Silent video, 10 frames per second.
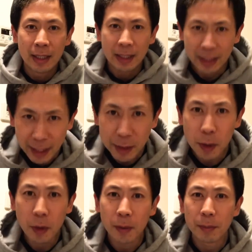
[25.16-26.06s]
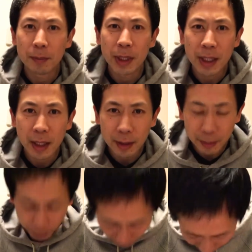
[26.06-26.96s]
月曜皆さん
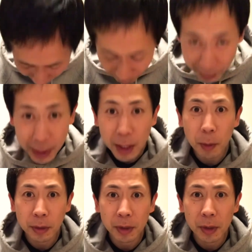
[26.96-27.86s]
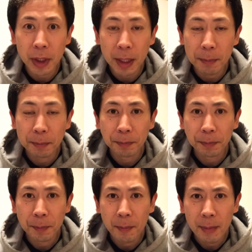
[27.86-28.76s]
お疲れ様でした本当に
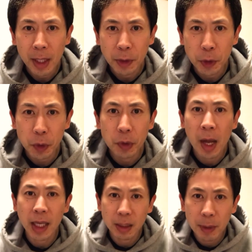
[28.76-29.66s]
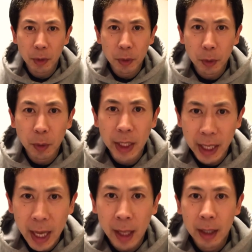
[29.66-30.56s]
週の初めということで
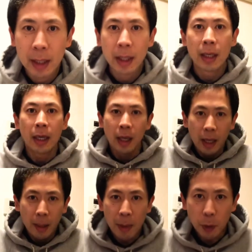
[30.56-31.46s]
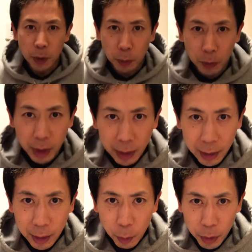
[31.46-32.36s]
ねえー、まあお仕事だった
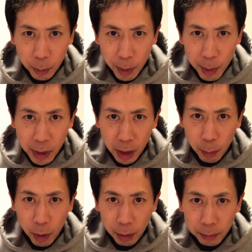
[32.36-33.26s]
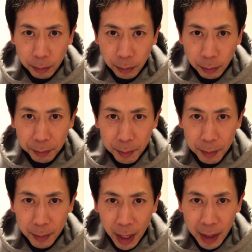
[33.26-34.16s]
方多いと思いますけども
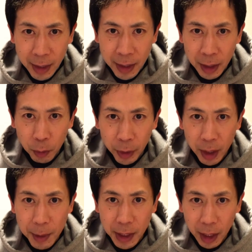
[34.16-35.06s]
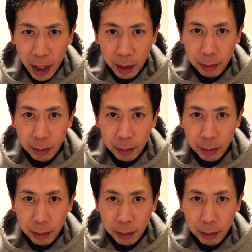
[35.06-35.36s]
朝ちゃんと起きれましたか